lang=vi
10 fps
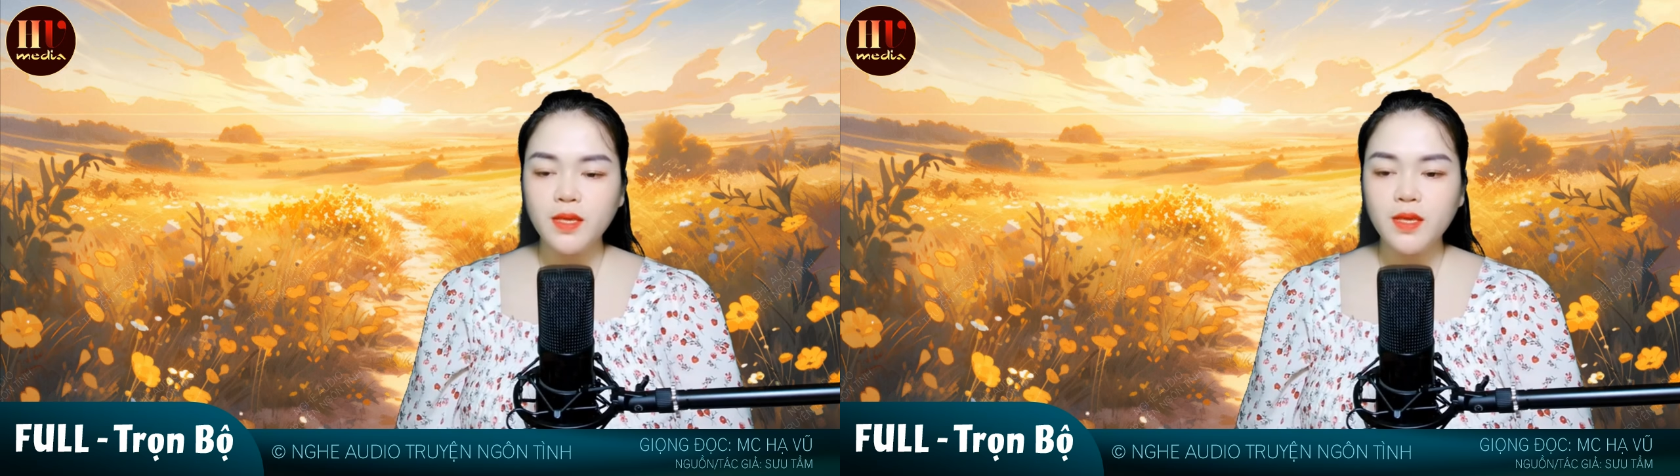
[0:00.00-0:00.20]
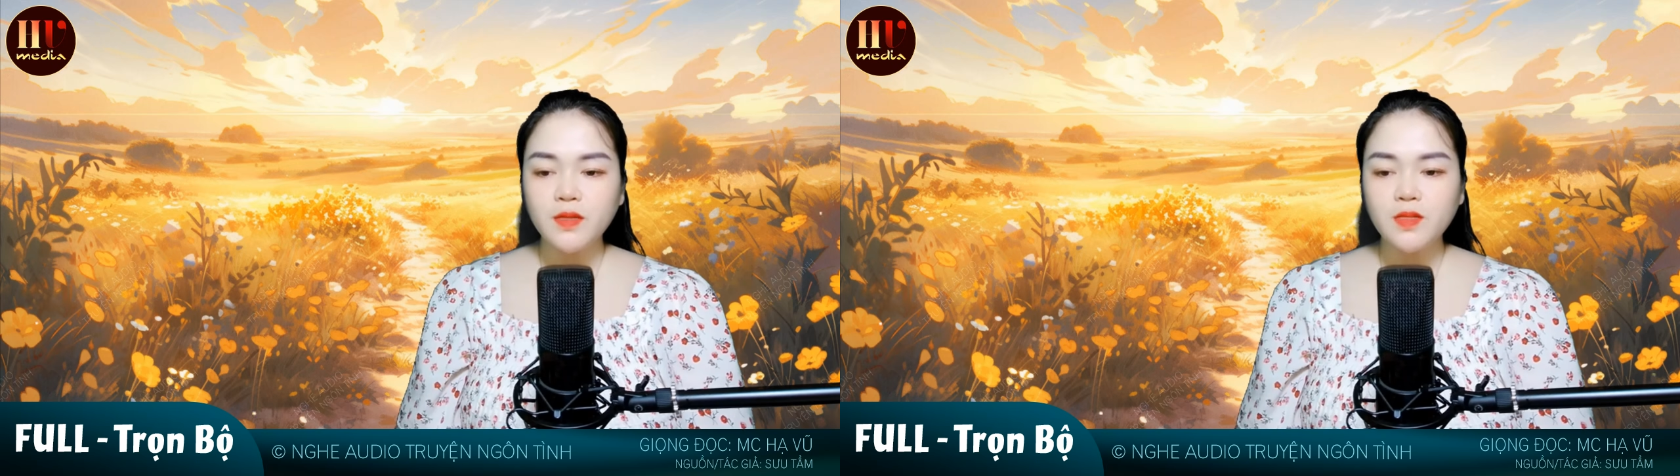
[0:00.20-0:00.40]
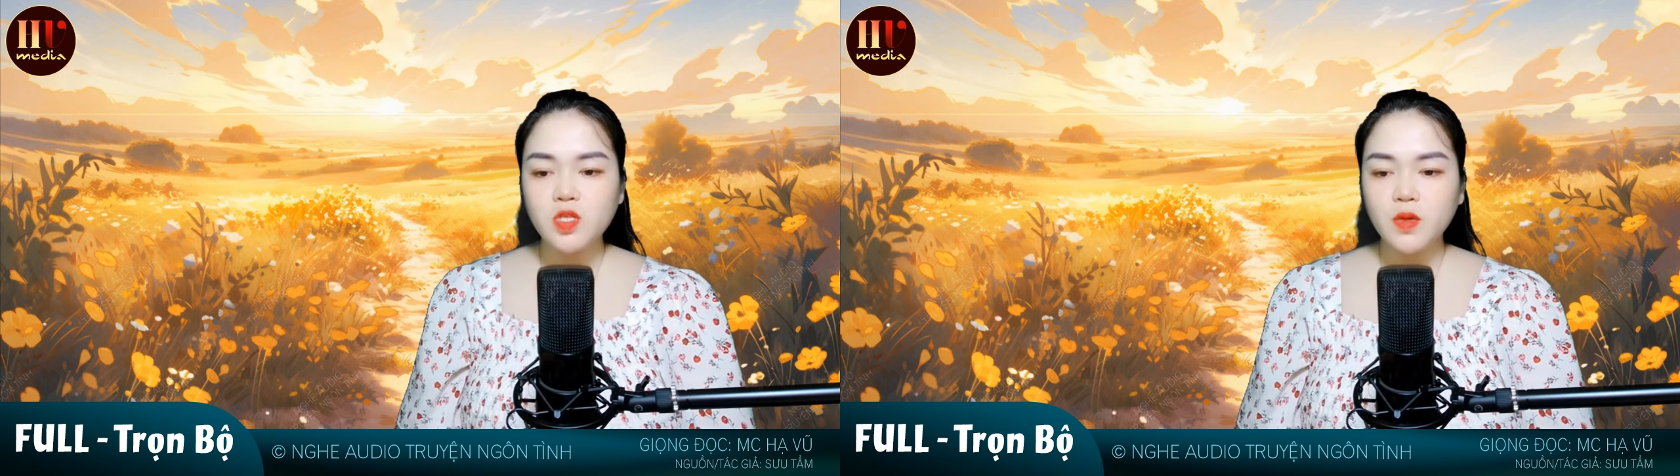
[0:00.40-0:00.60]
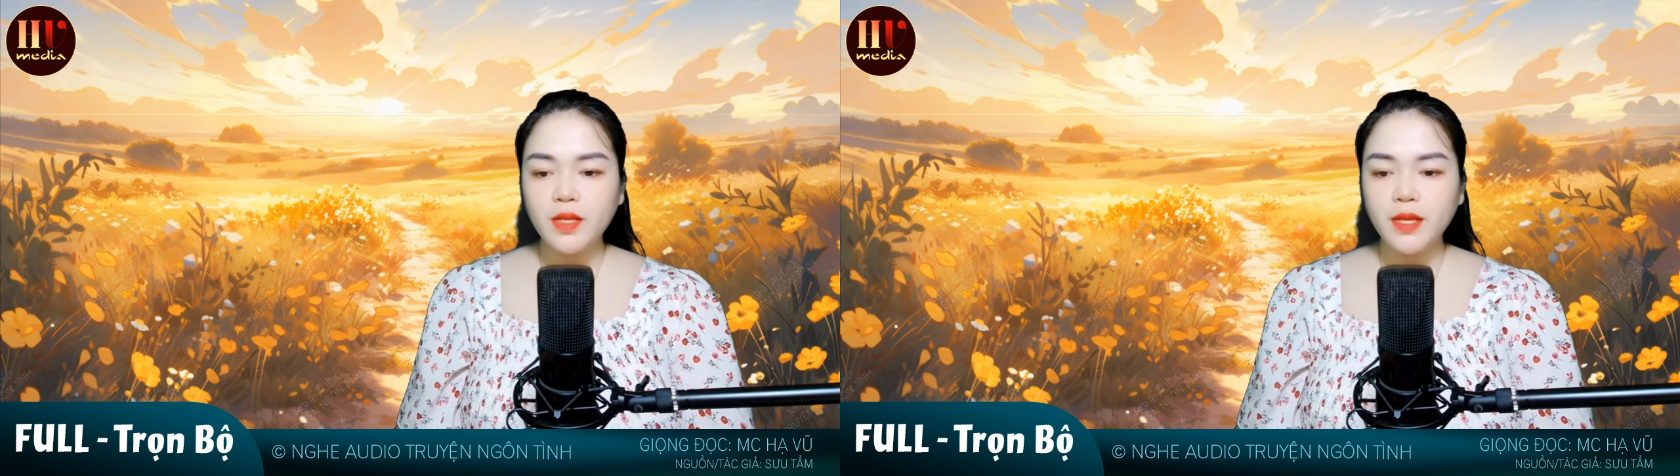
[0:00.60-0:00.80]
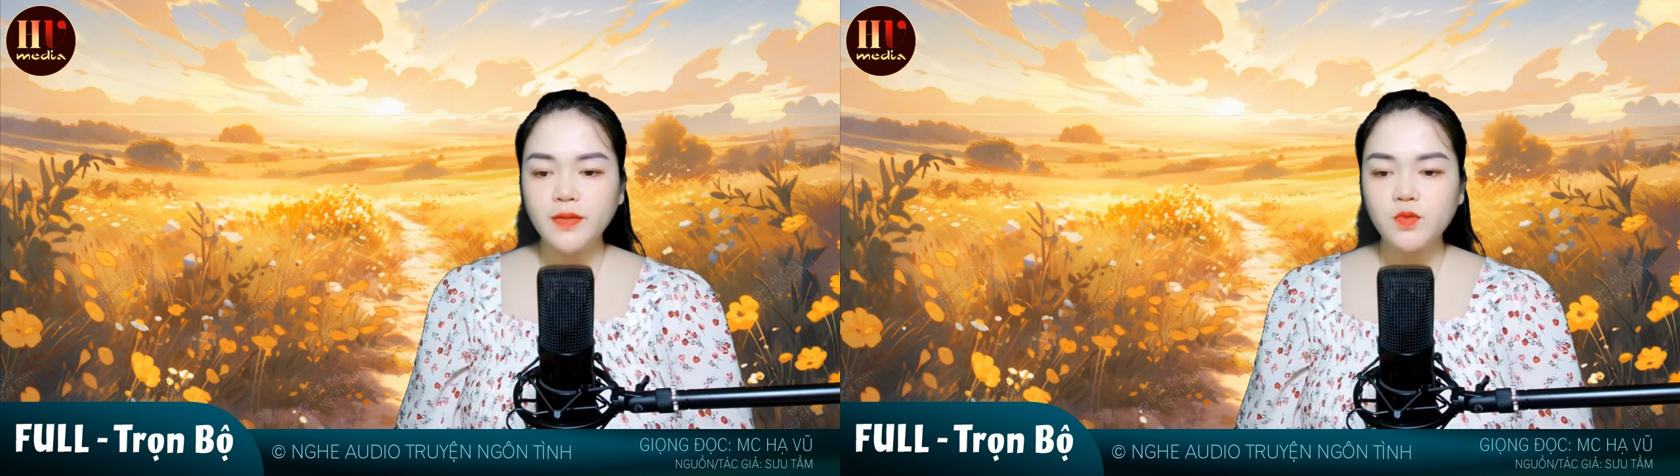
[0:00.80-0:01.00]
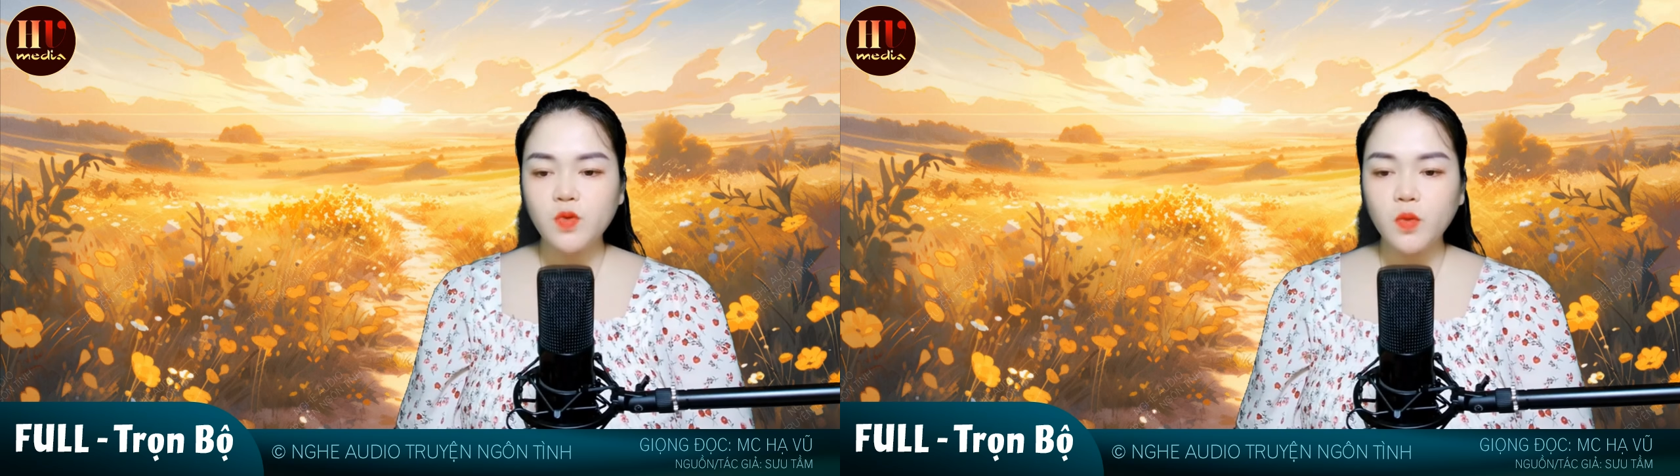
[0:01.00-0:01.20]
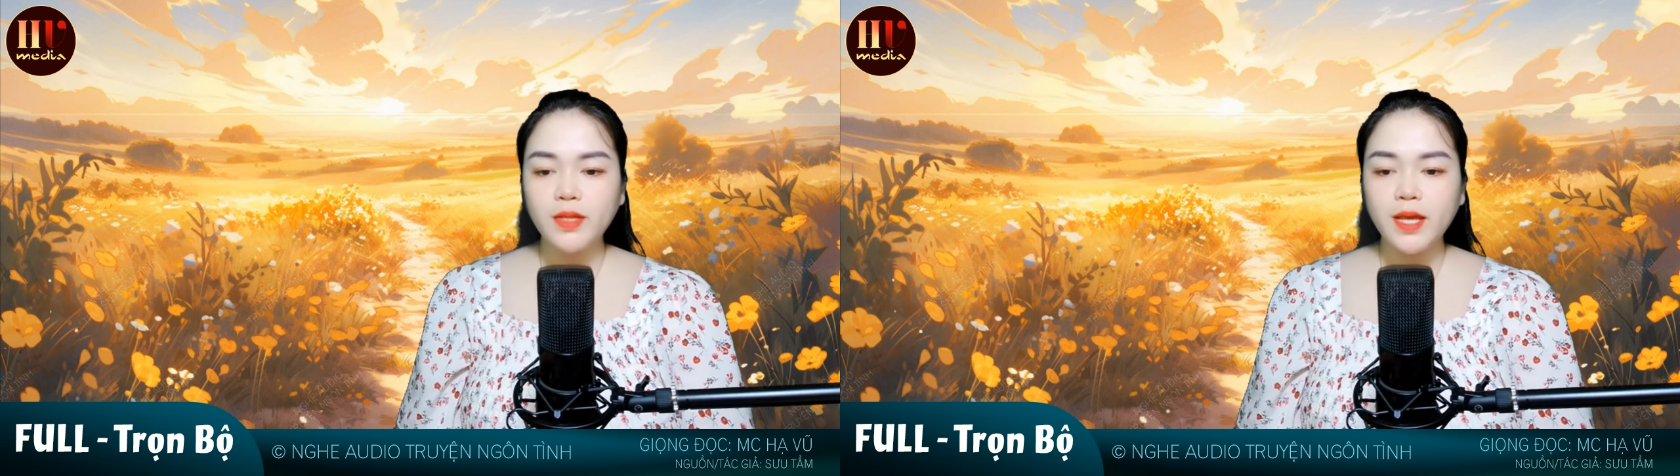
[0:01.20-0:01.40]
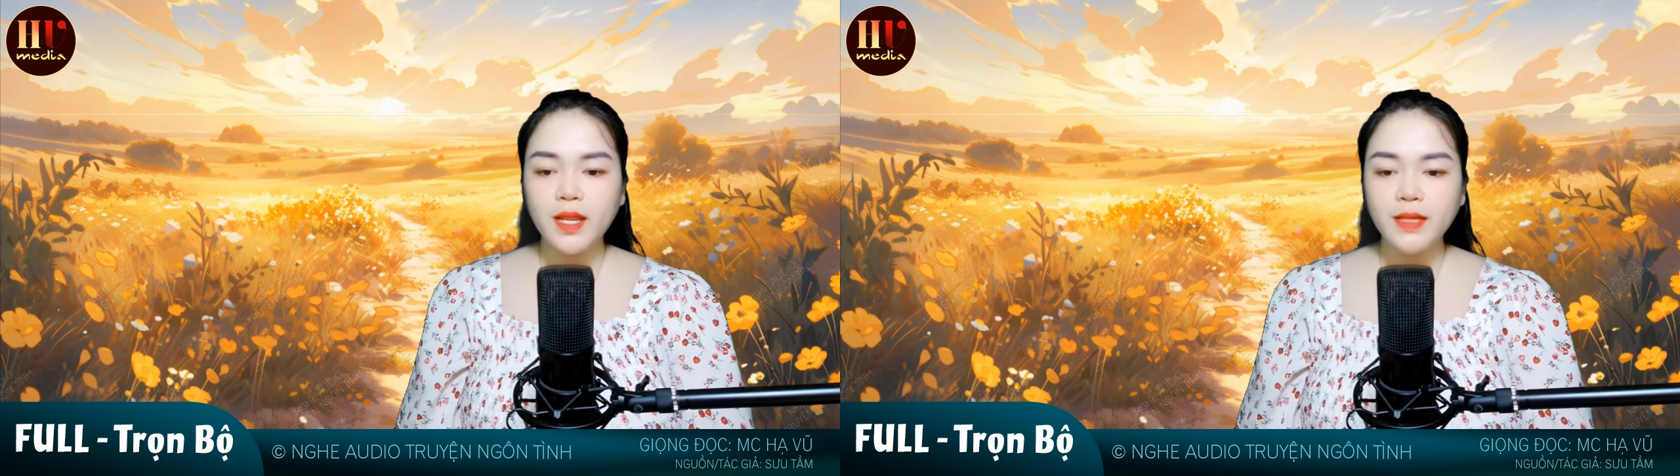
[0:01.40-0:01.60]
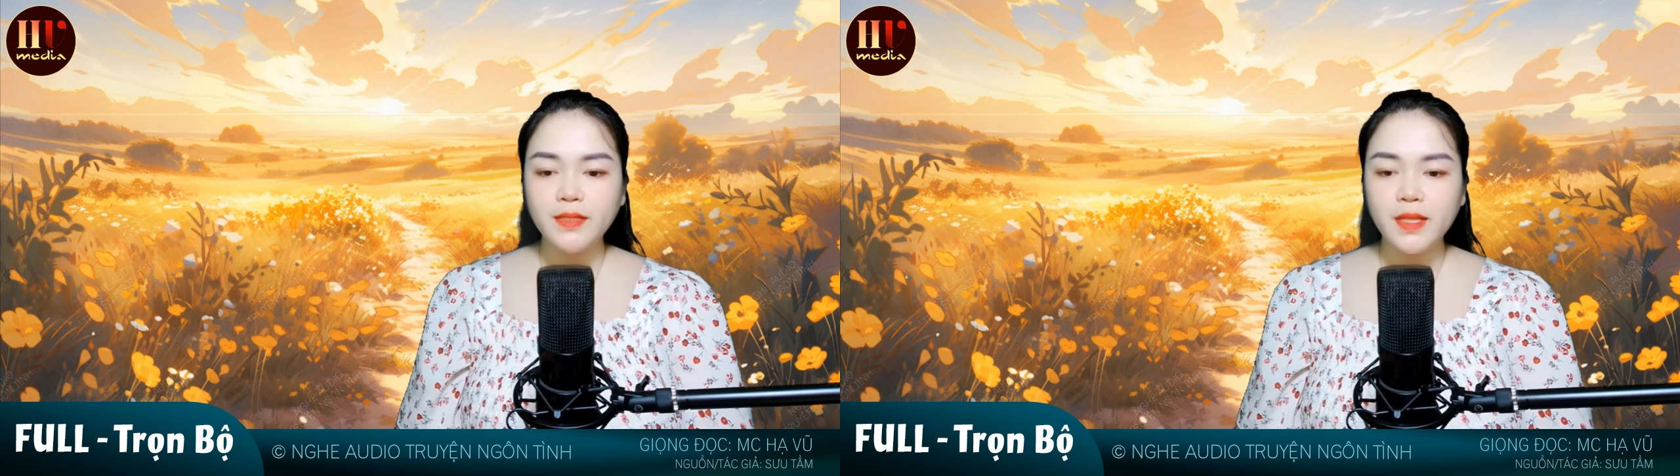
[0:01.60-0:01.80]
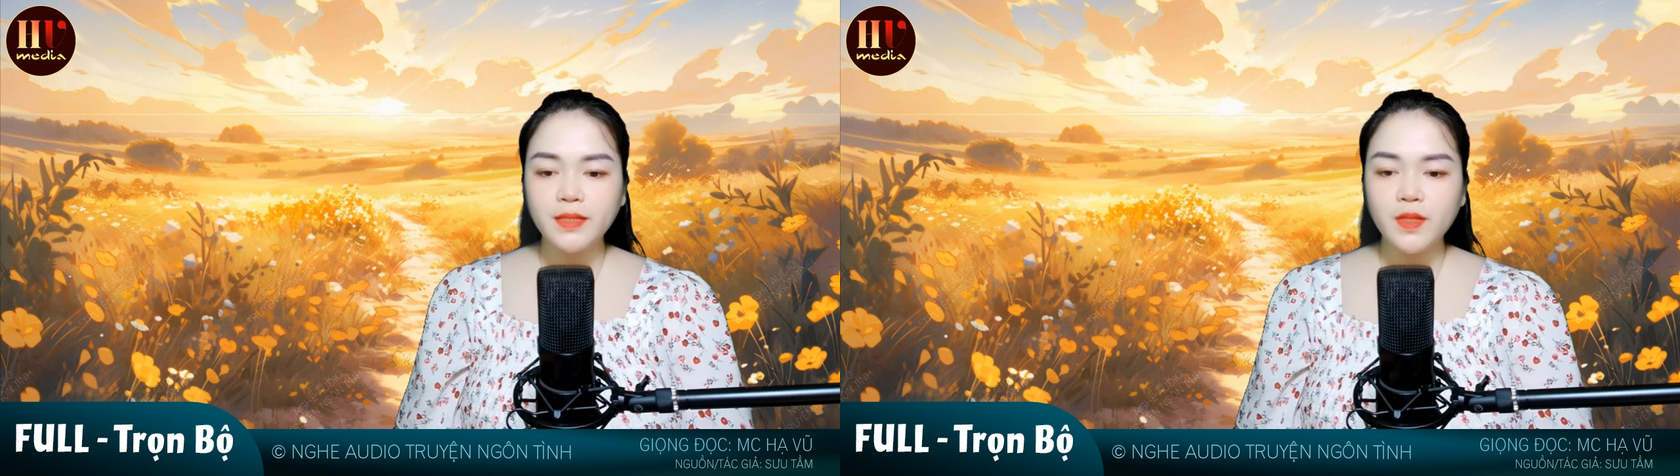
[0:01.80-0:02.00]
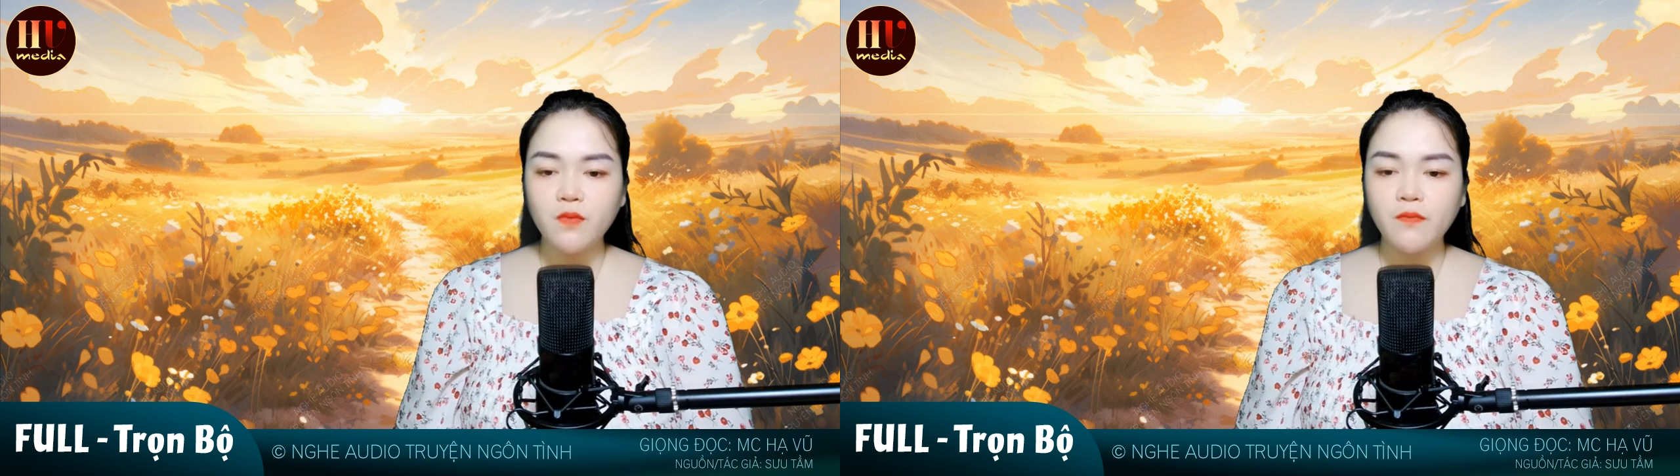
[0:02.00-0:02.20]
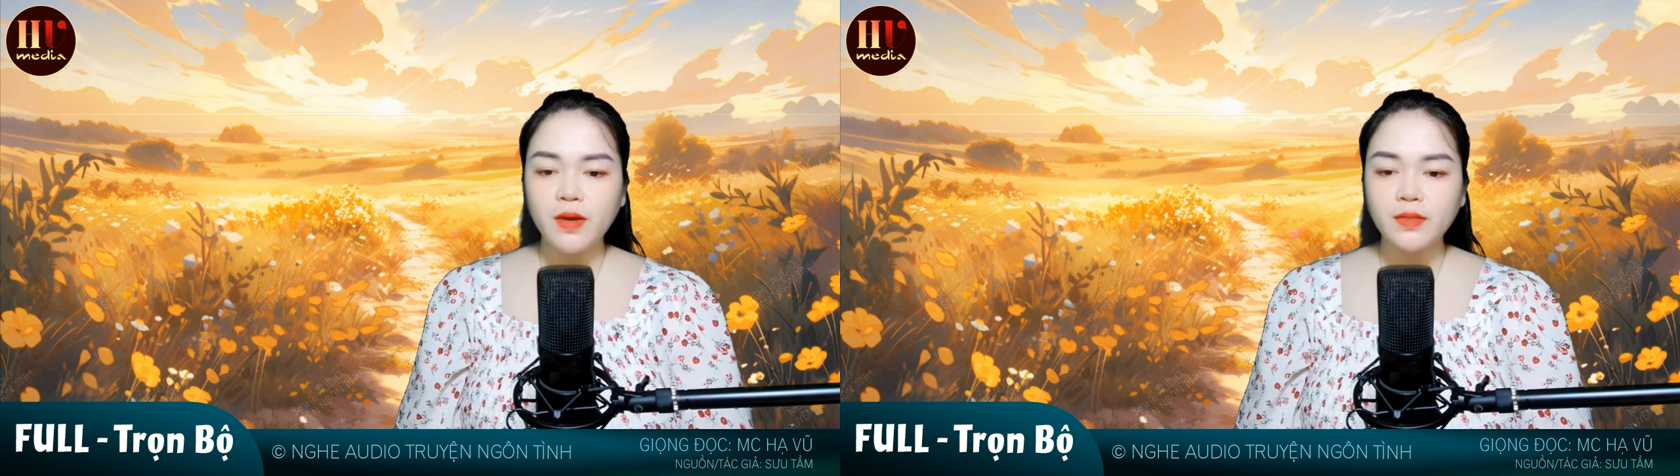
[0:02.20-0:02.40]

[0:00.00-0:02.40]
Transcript: nhưng vẫn chọn trả lời theo trái tim mình.